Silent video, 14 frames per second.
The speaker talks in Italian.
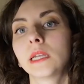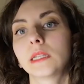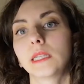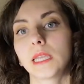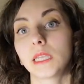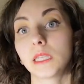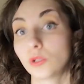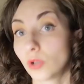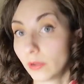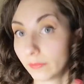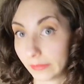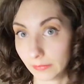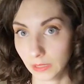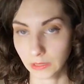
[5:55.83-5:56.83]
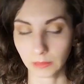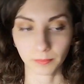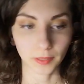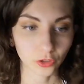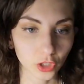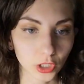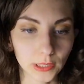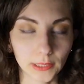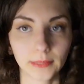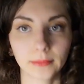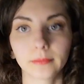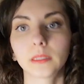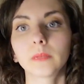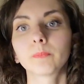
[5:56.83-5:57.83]
nei nove mesi
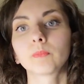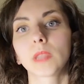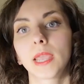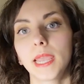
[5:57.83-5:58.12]
precedenti